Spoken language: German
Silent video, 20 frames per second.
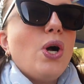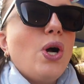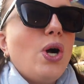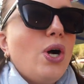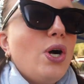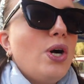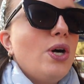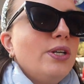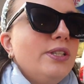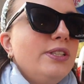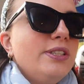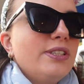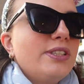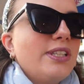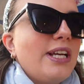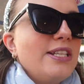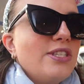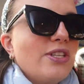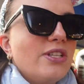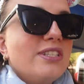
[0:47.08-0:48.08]

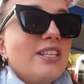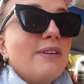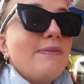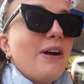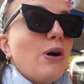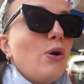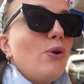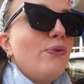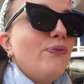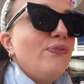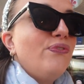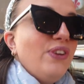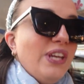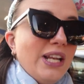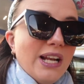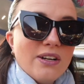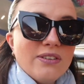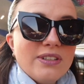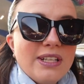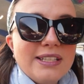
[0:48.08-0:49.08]
Und ansonsten haben wir auch
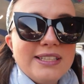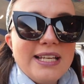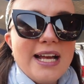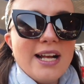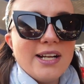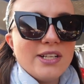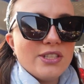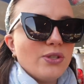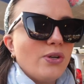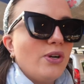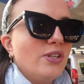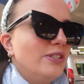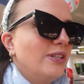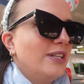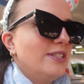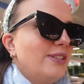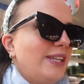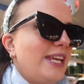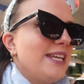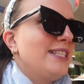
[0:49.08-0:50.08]
viel in der Tagesordnung.
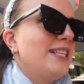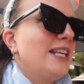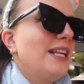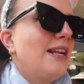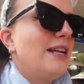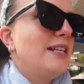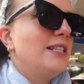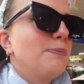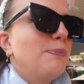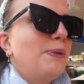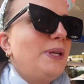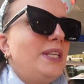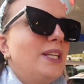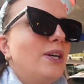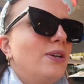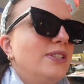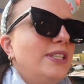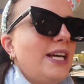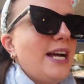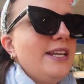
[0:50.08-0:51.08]
Also gestern, als
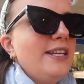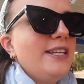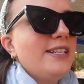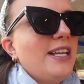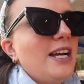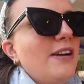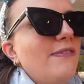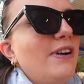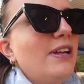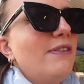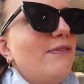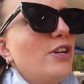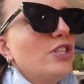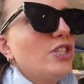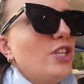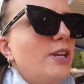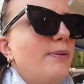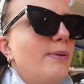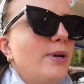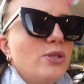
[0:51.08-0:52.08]
Prina und Daniel da waren, war es
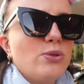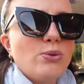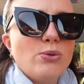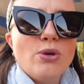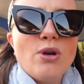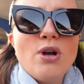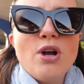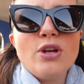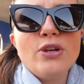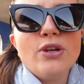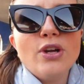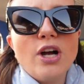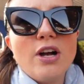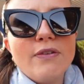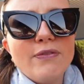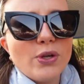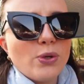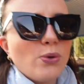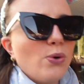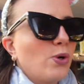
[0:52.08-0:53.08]
ja immer so, ach
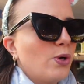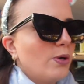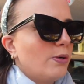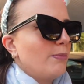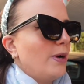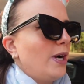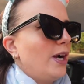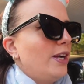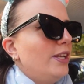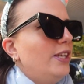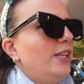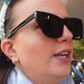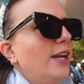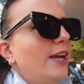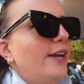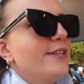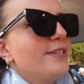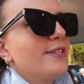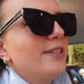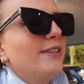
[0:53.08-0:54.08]
ja, wir gucken mal, hier
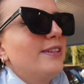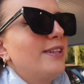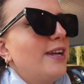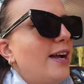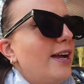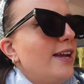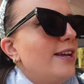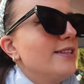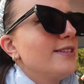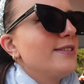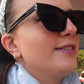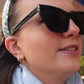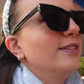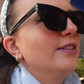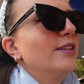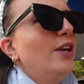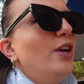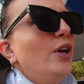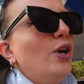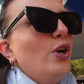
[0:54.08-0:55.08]
essen, da
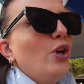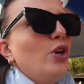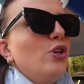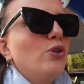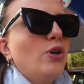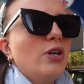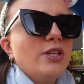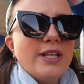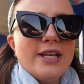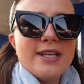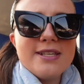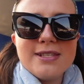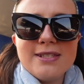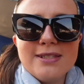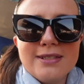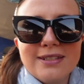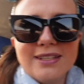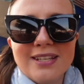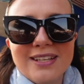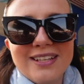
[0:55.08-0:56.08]
essen, dort essen.